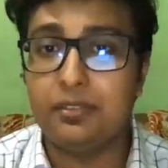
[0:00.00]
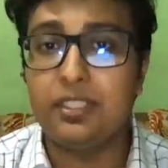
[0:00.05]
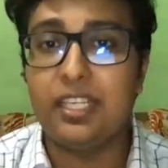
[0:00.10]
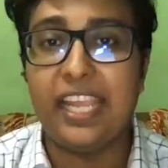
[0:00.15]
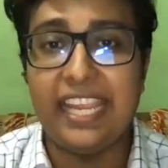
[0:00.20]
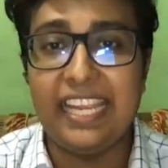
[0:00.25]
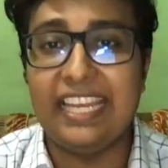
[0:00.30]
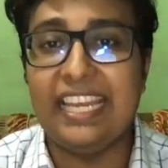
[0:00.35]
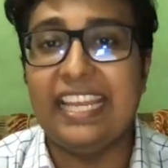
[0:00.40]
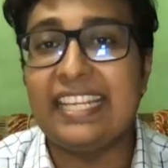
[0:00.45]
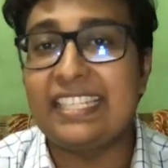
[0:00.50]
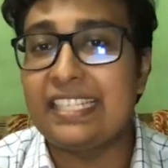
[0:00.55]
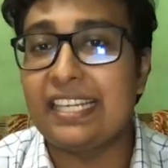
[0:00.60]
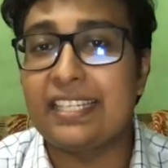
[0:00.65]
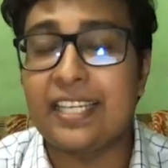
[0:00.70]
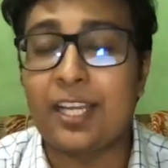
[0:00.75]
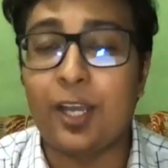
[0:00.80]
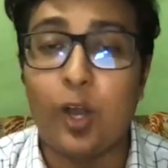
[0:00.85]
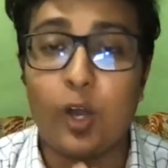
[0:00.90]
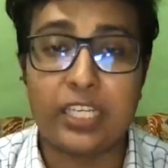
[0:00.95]
এই লেকচারটা
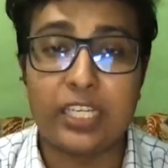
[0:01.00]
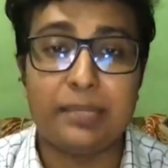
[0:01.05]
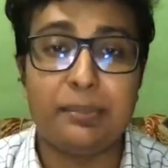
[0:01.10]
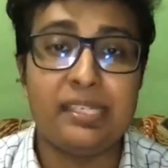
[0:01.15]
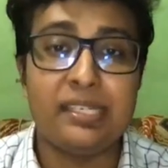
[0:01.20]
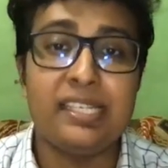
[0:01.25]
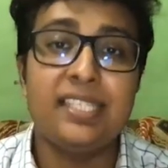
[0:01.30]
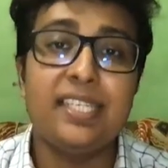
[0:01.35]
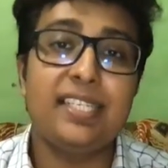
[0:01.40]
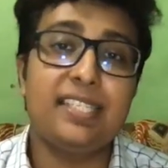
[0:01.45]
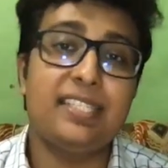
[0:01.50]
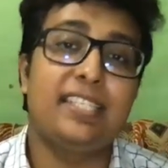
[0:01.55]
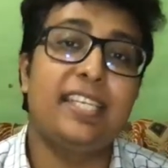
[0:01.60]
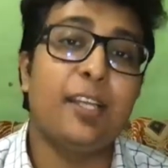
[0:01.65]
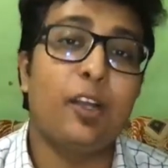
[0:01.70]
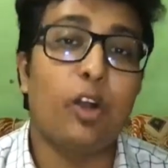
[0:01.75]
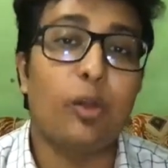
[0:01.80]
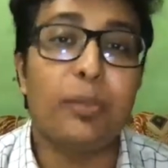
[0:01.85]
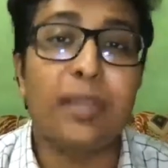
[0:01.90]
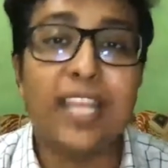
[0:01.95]
অনেক বেশি ইন্টারেস্টিং
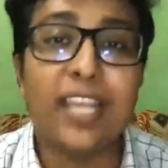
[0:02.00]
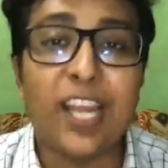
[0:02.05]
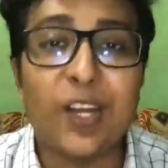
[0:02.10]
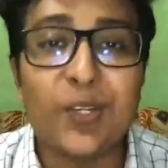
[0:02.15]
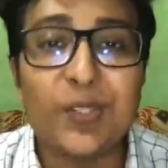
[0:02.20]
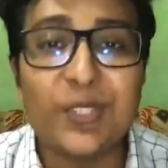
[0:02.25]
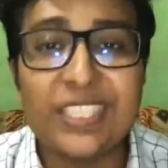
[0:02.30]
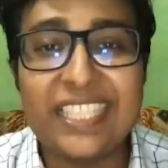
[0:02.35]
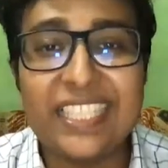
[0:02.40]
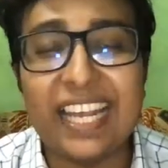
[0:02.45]
হবে কারণ হচ্ছে